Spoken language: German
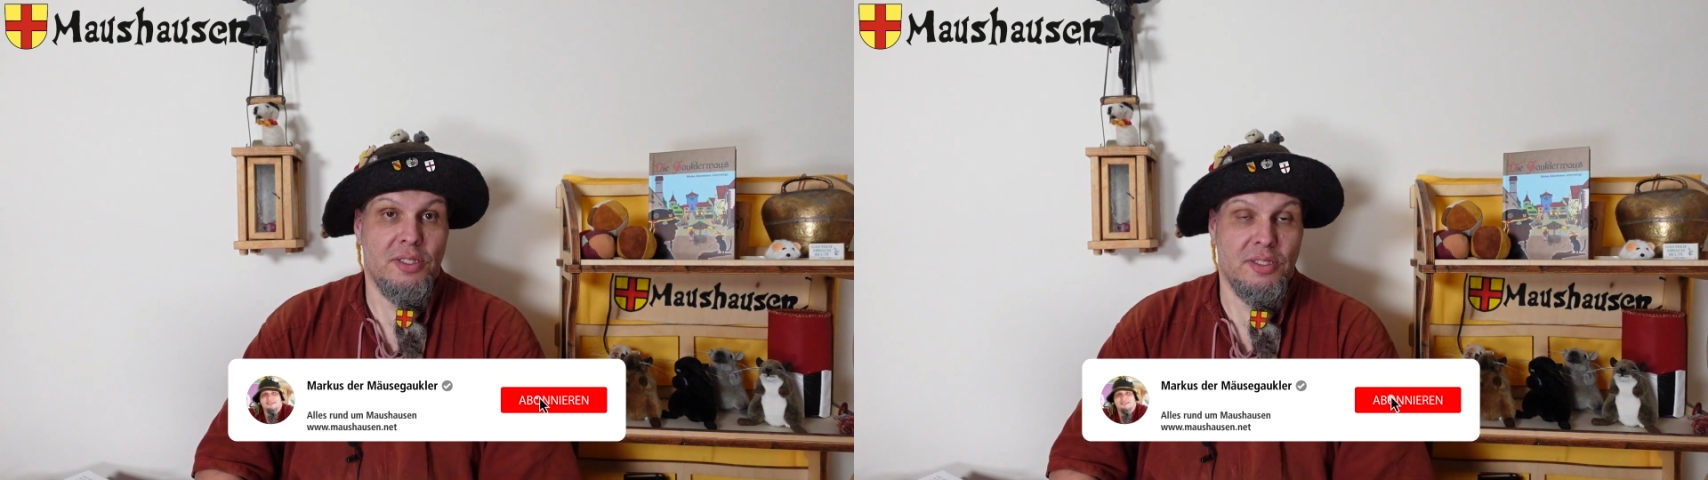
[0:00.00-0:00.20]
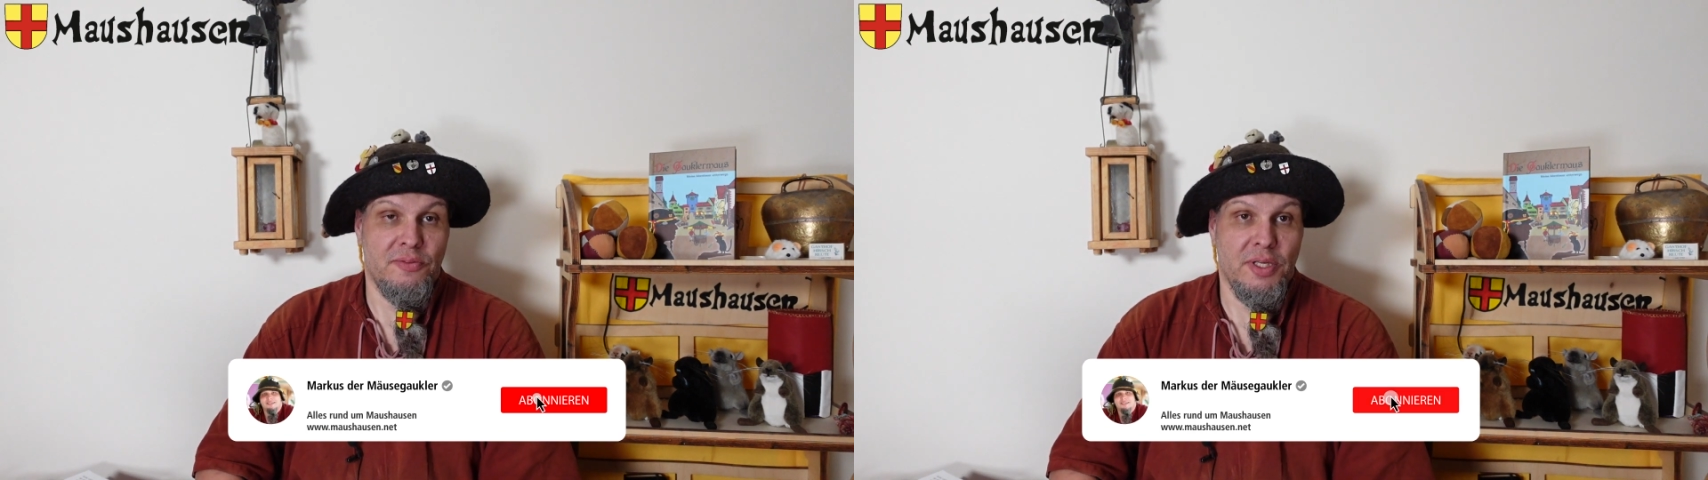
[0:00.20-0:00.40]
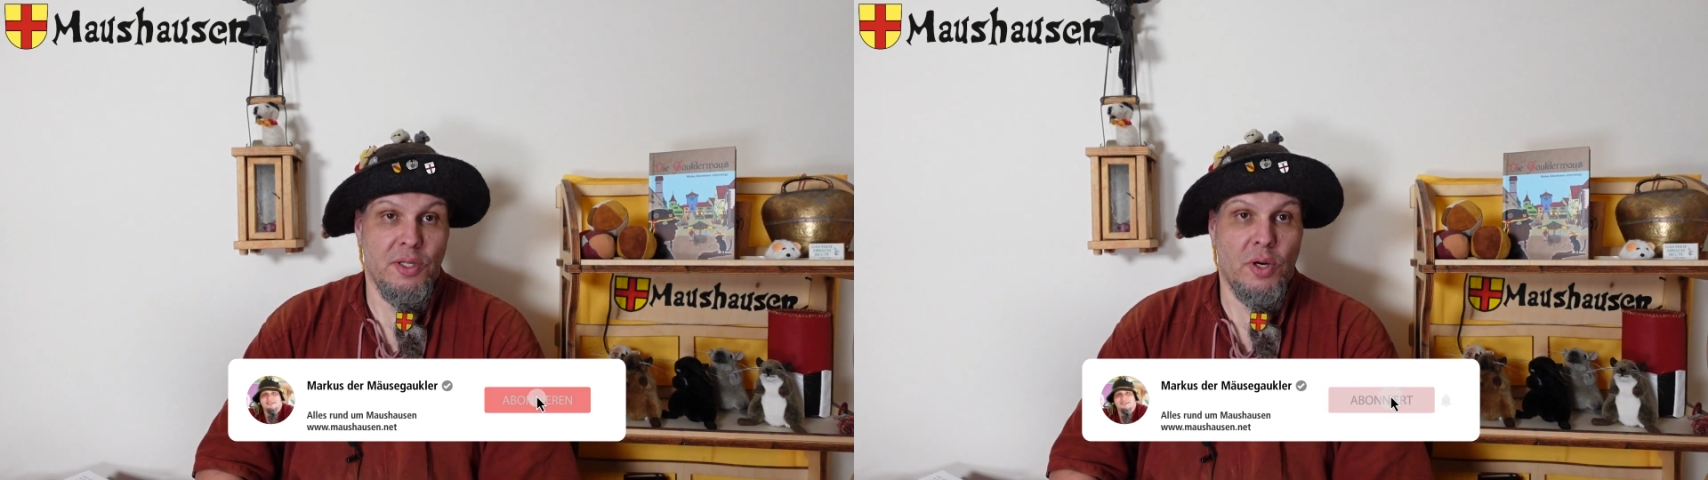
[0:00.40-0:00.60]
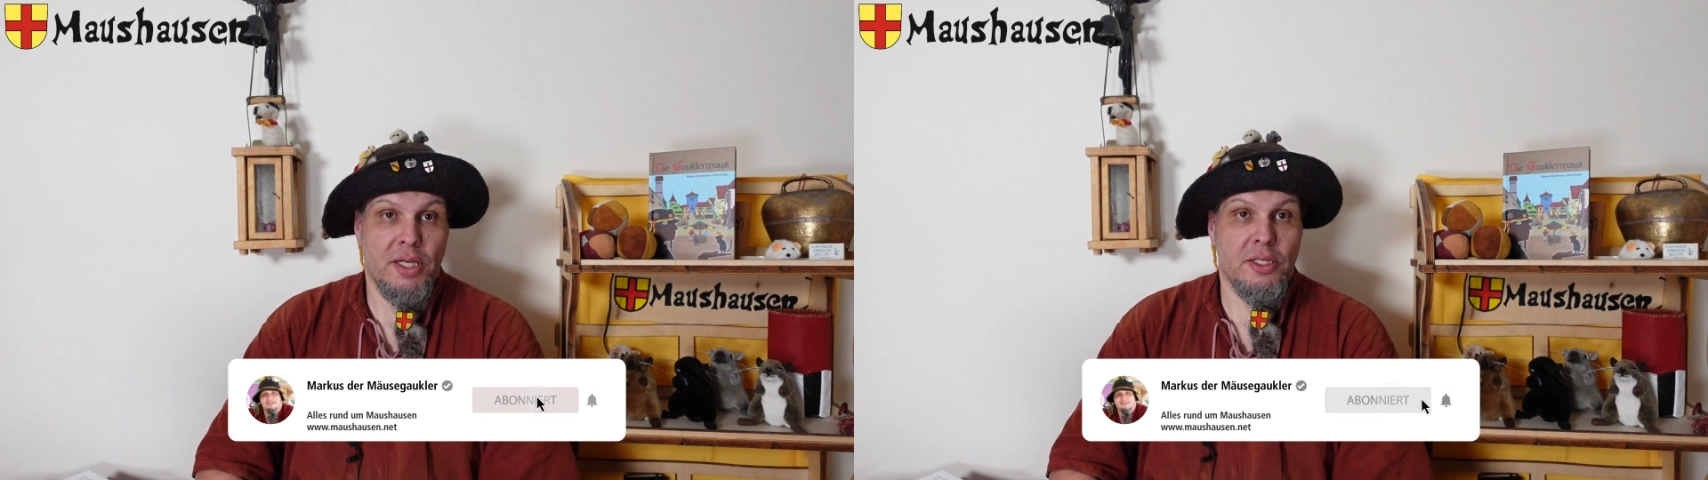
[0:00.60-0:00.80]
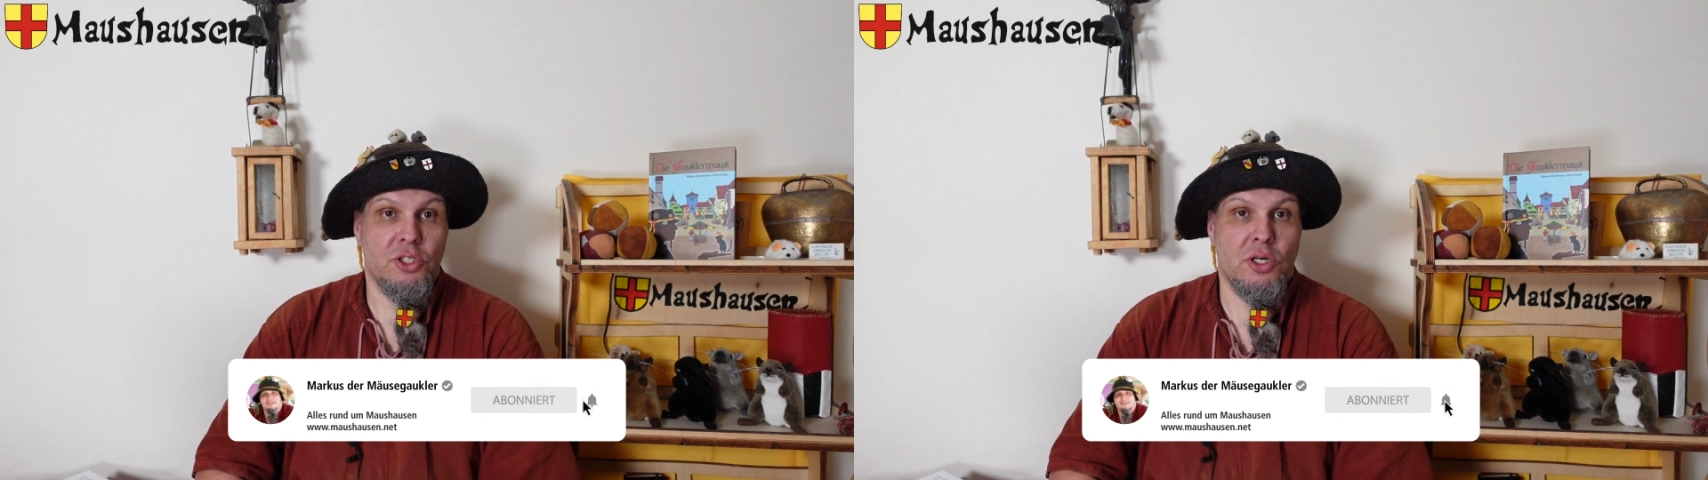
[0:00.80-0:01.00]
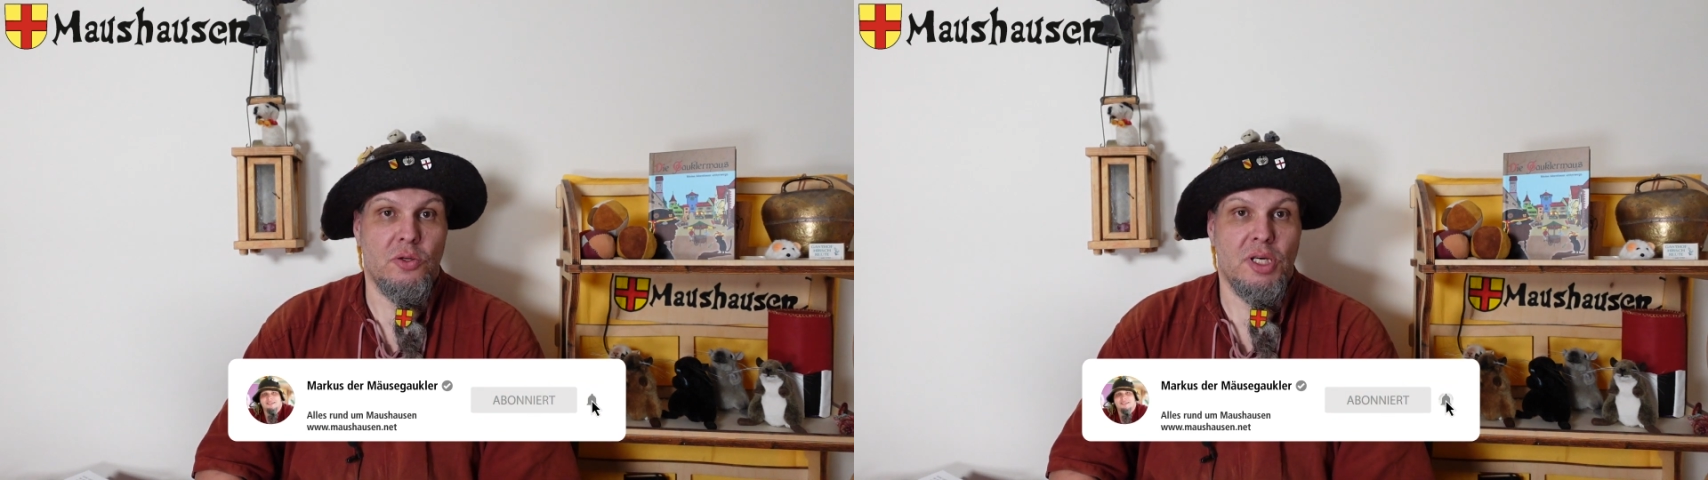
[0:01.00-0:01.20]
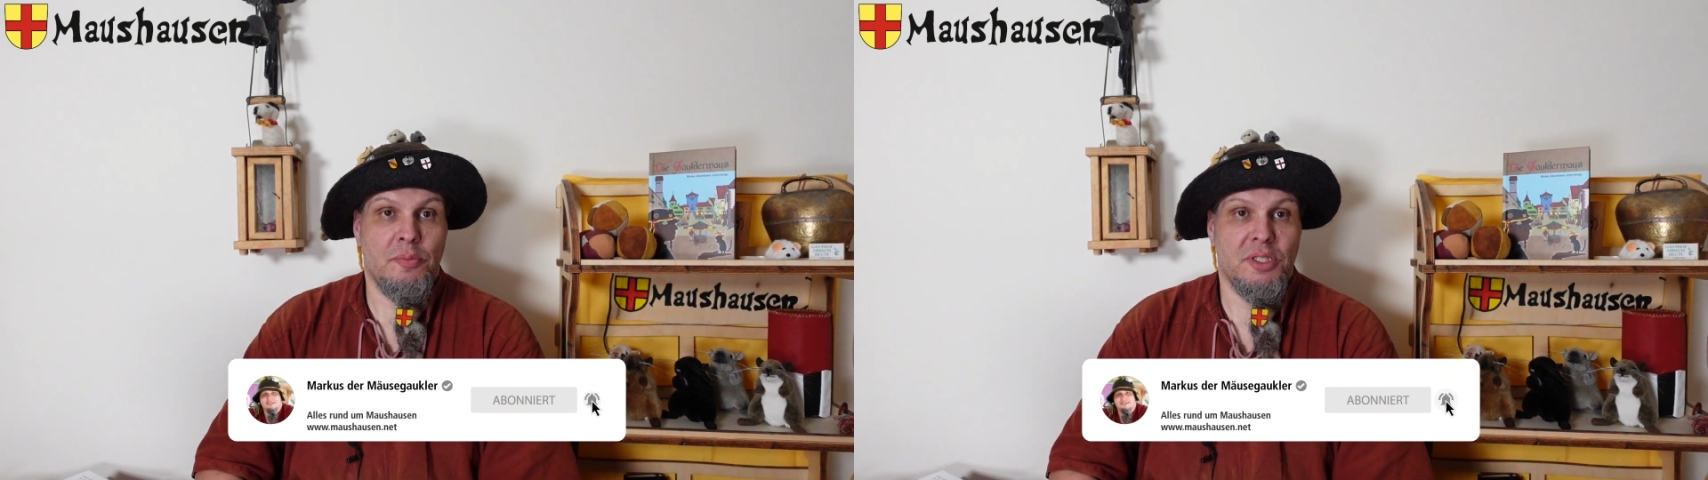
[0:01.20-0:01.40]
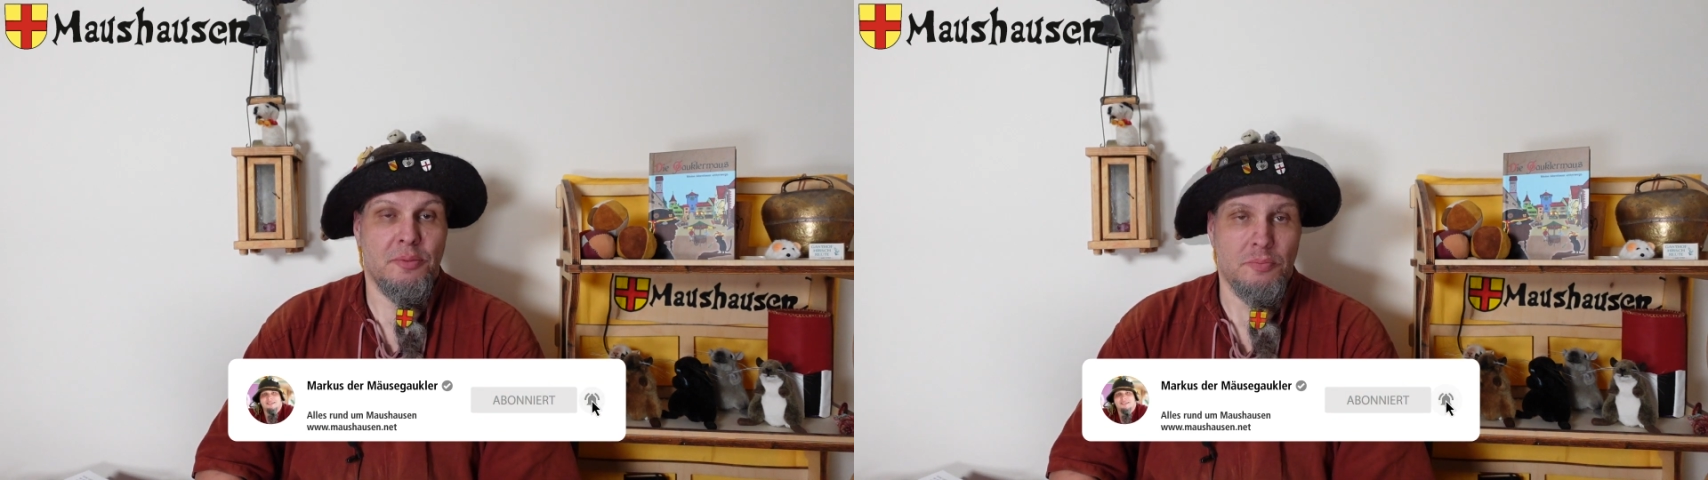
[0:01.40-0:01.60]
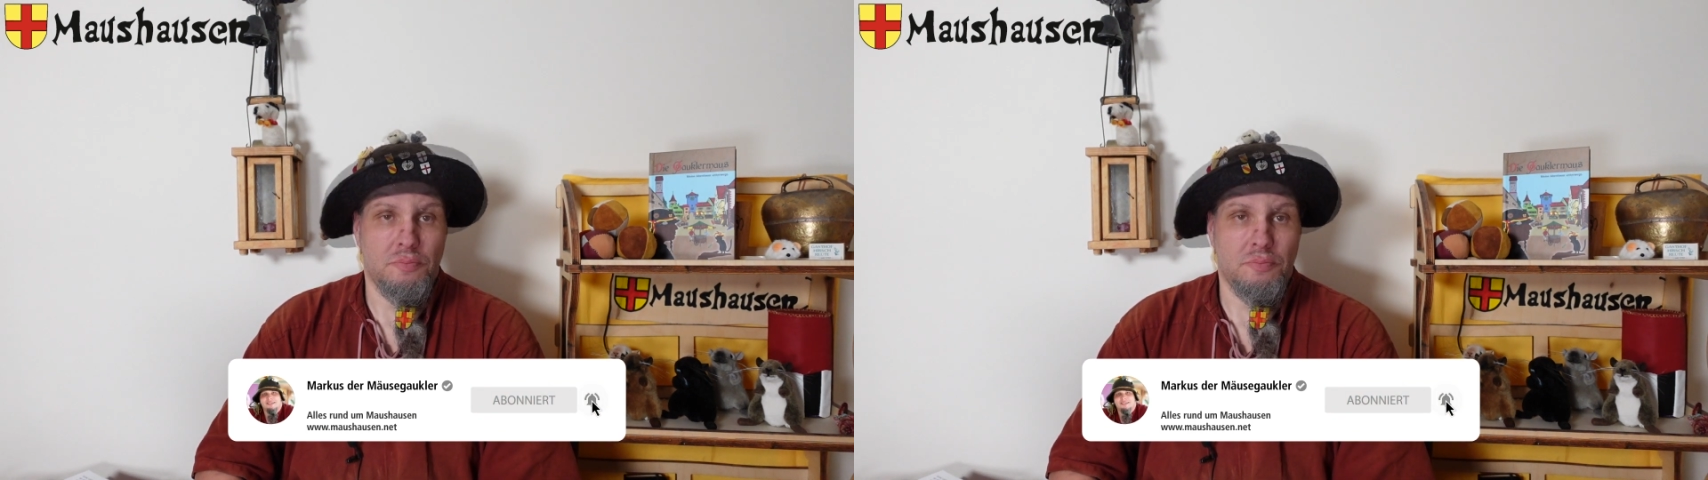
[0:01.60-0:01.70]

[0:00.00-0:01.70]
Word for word: das Video angeschaut habt,